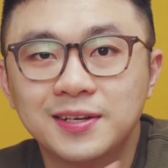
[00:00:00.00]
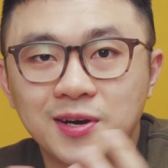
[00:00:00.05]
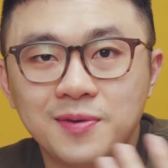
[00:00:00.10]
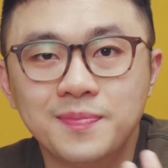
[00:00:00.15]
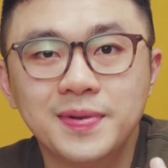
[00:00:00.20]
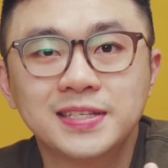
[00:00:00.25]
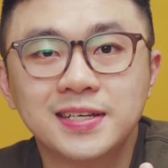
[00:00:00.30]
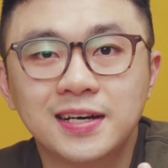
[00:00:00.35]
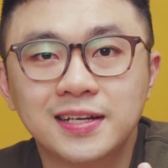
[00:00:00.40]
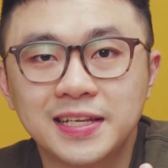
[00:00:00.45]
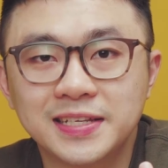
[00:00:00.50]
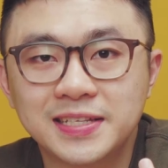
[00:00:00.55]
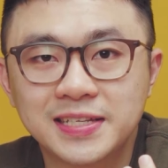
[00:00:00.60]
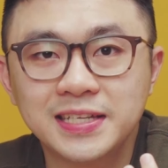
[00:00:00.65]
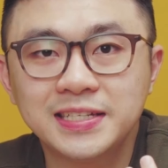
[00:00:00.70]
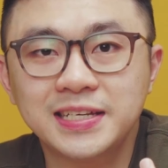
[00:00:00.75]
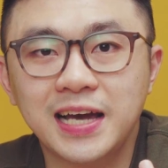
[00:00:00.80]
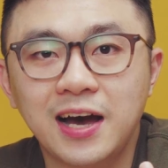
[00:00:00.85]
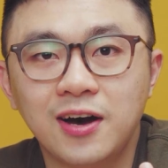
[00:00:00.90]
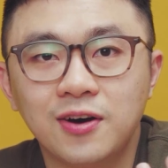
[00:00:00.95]
còn bây giờ thì
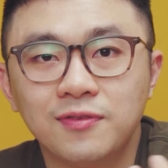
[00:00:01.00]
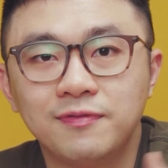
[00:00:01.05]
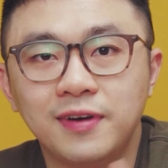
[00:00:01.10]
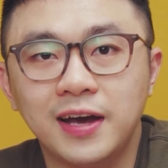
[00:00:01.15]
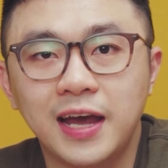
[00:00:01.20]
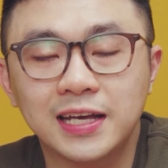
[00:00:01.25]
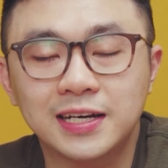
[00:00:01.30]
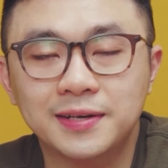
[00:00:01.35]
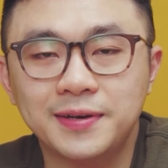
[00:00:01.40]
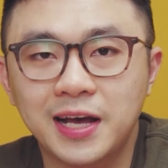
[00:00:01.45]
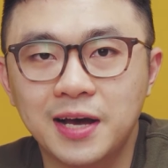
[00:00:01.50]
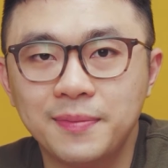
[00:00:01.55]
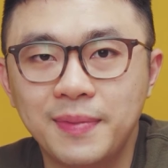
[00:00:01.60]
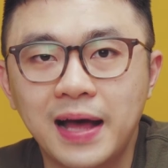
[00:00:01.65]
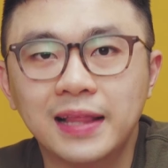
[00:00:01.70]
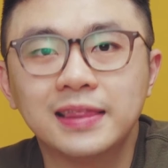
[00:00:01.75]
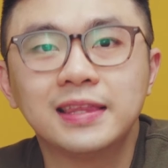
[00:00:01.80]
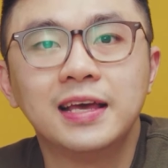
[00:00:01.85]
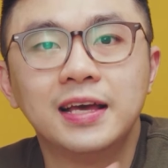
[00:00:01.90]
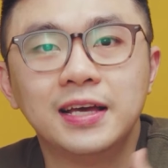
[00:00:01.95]
xin chào và hẹn gặp lại các
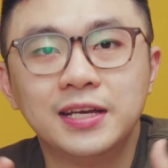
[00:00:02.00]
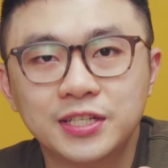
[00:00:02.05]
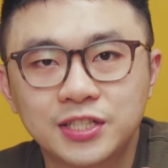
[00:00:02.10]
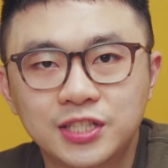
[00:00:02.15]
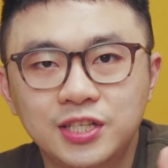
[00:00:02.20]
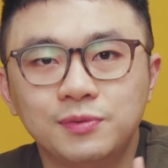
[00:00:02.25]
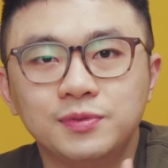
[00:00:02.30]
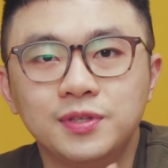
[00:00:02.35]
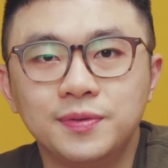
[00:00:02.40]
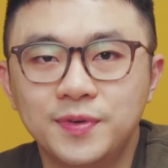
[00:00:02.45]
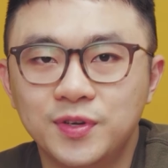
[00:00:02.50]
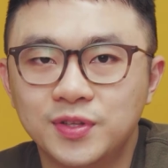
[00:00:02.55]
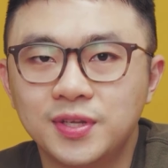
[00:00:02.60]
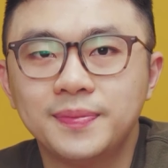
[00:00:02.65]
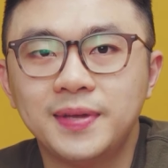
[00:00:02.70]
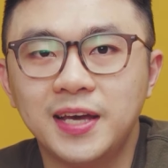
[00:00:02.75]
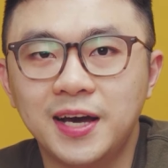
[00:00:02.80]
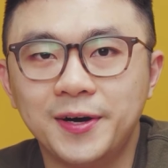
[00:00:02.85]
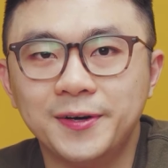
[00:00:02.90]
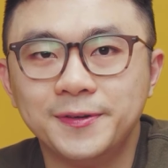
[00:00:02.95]
bạn trong những video
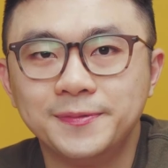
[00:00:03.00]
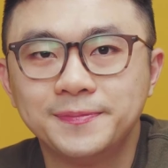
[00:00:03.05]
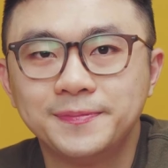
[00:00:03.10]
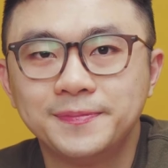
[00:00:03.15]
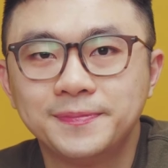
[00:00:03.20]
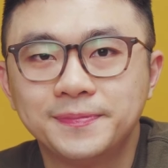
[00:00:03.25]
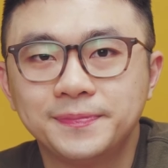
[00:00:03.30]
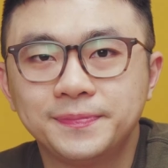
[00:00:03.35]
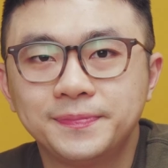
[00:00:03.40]
tiếp theo